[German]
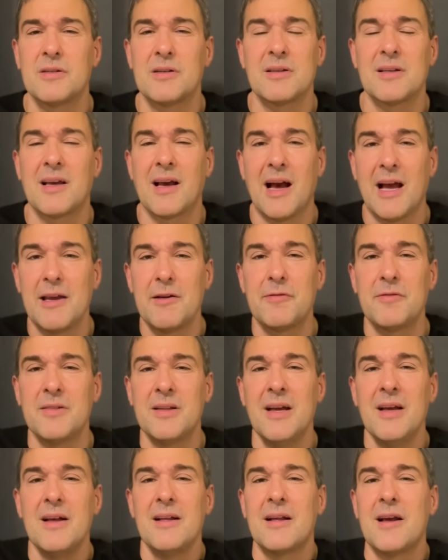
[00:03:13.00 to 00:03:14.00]
greifen.
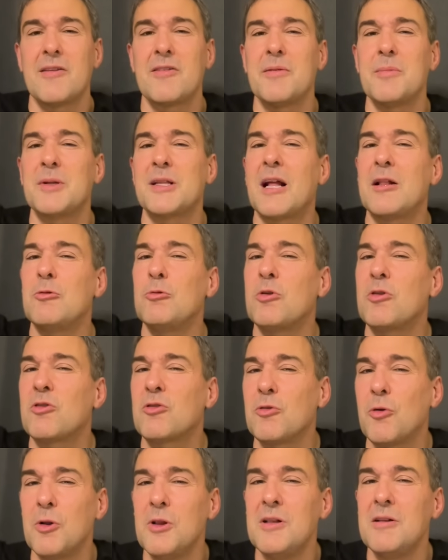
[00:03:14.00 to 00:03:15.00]
Es ist immer dann nur
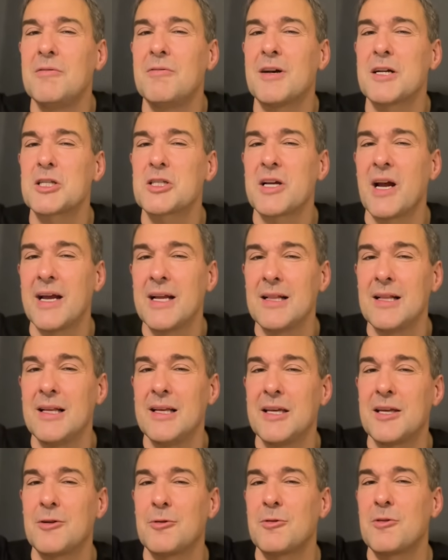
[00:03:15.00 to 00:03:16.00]
soll,
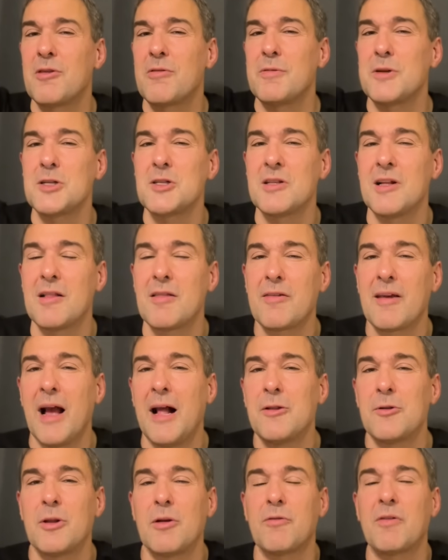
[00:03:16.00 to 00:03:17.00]
wahrscheinlich und zwischen den
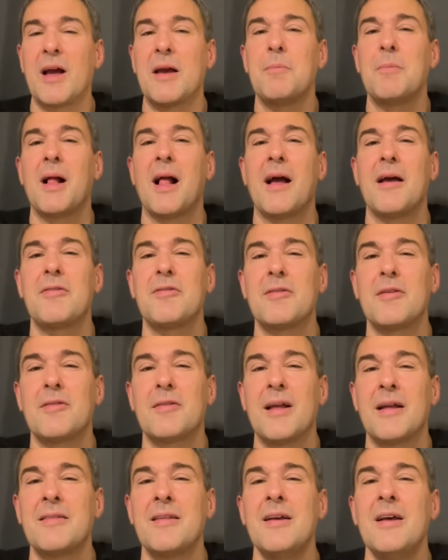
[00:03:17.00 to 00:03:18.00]
Zeilen und auf einmal heißt es
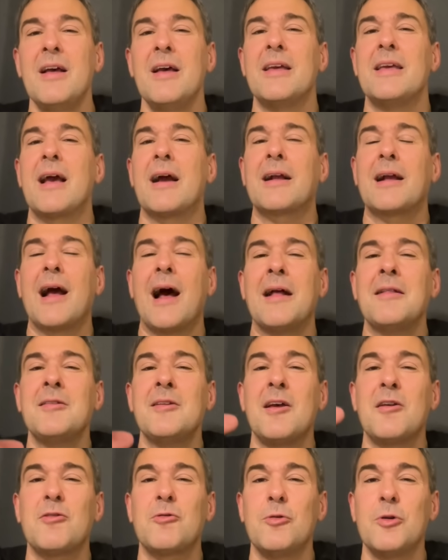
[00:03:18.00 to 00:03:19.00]
dann, ja, kann
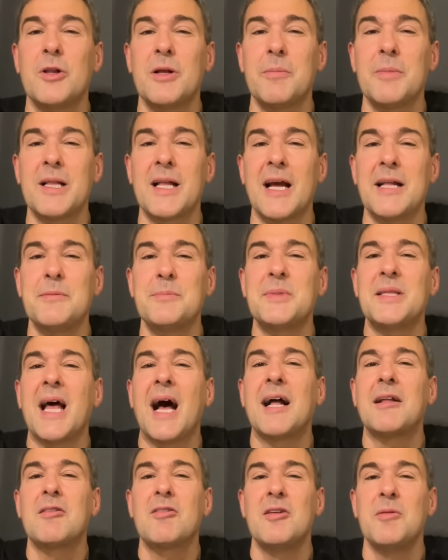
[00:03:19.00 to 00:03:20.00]
der Söder mit einem
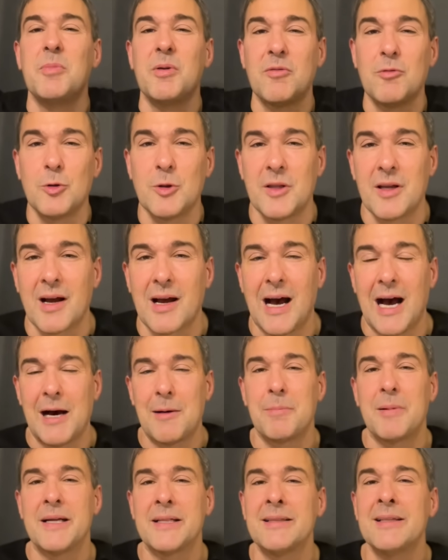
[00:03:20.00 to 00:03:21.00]
Nazi-Bewunderer
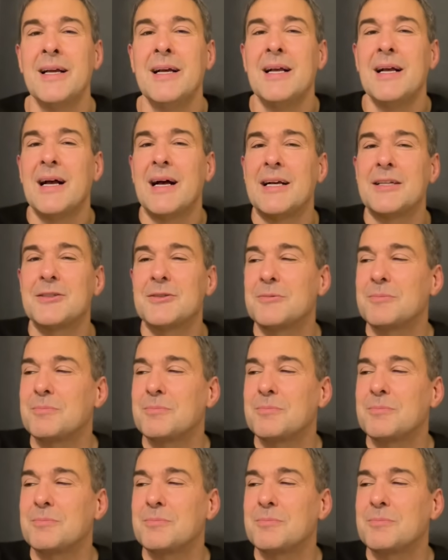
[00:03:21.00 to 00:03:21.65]
arbeiten? Also